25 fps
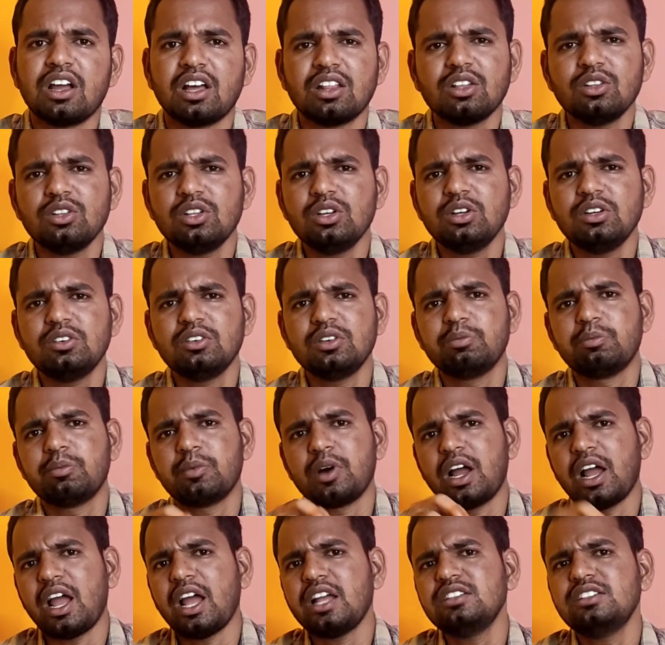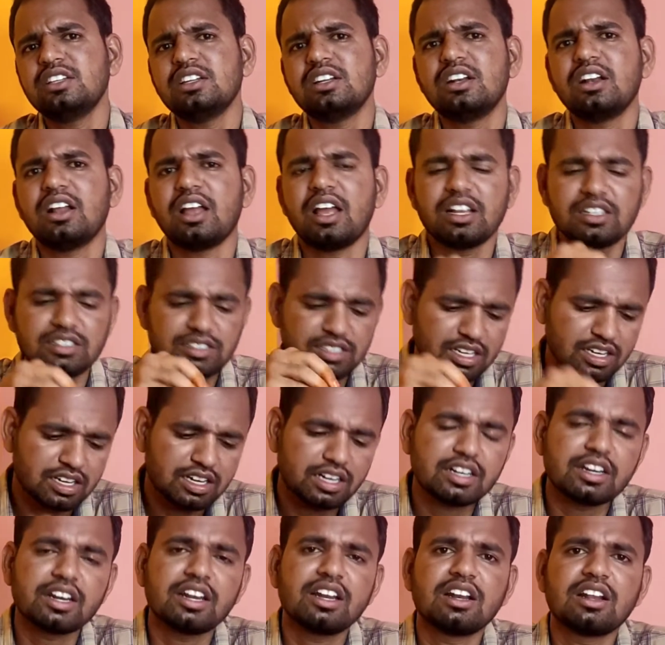அதாவது ஆசியனில் ஆசியா
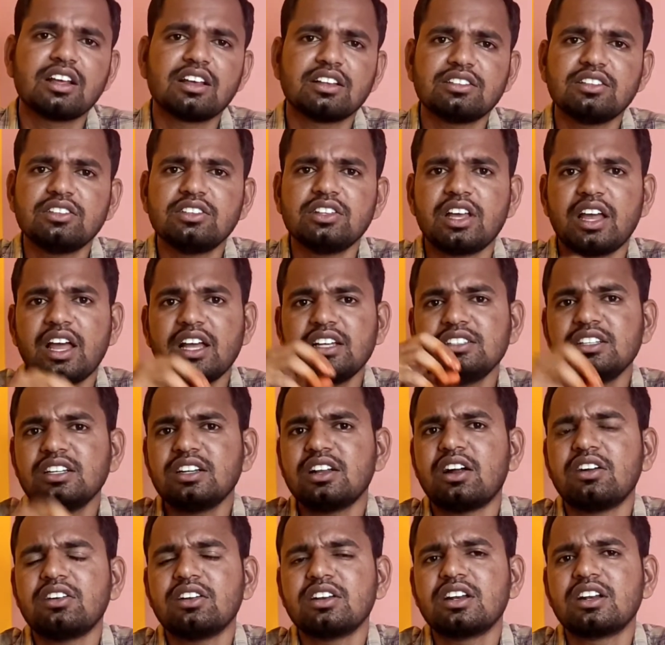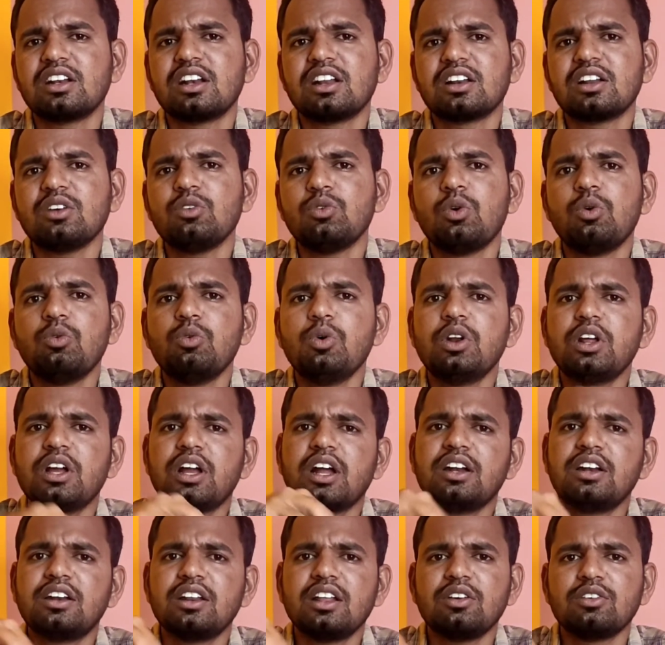கண்ட்ரியில் அதாவது ஆசியன் காண்டினென்ட்டில் இருக்க
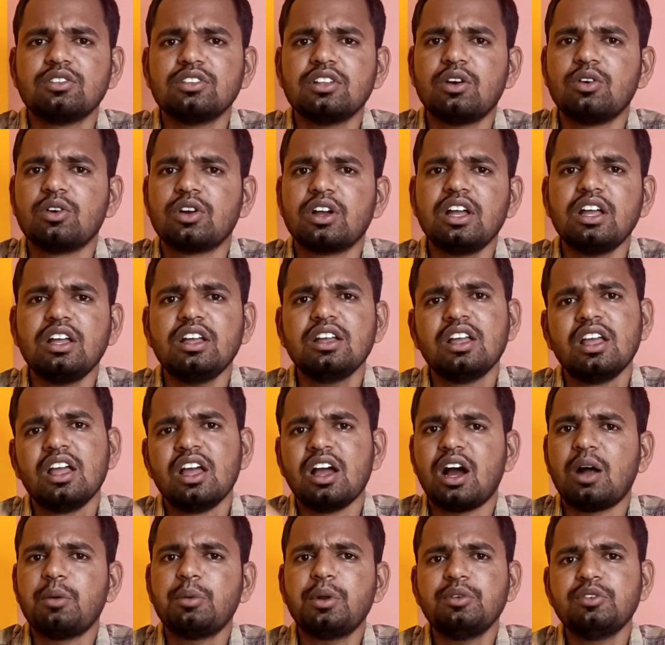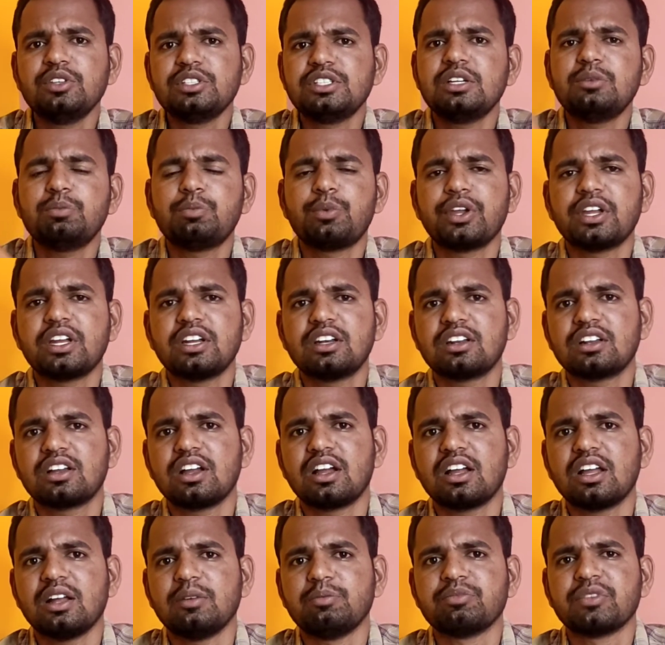ஒவ்வொரு கண்ட்ரியாக வந்து அவங்க அப்படியே விசிட் போய்கிட்டு
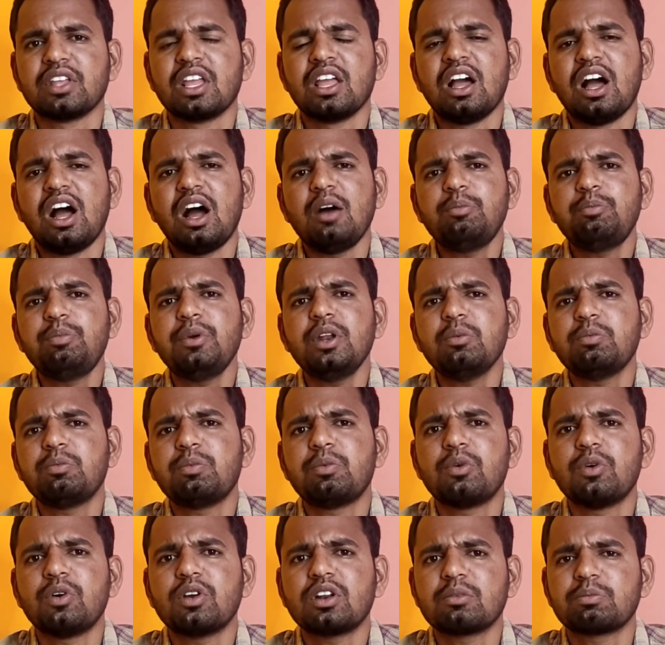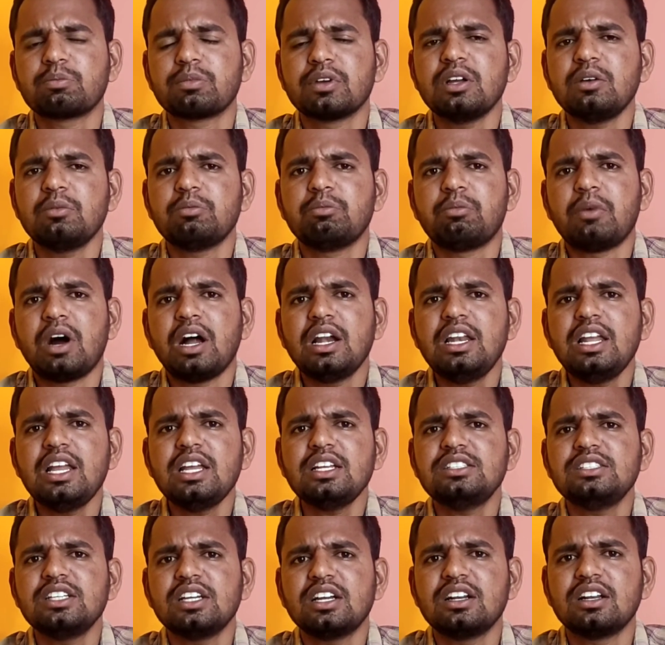இருக்காங்க அப்படி போகிறப்ப
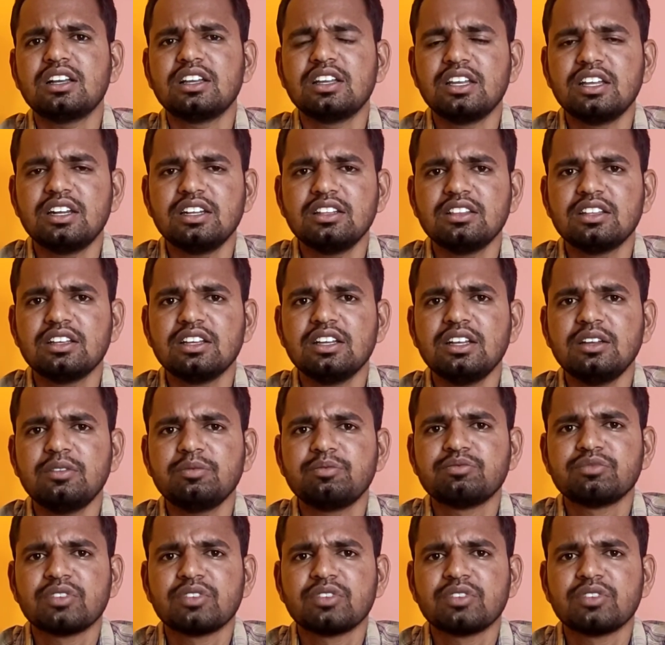மலேசியாவில் இருந்து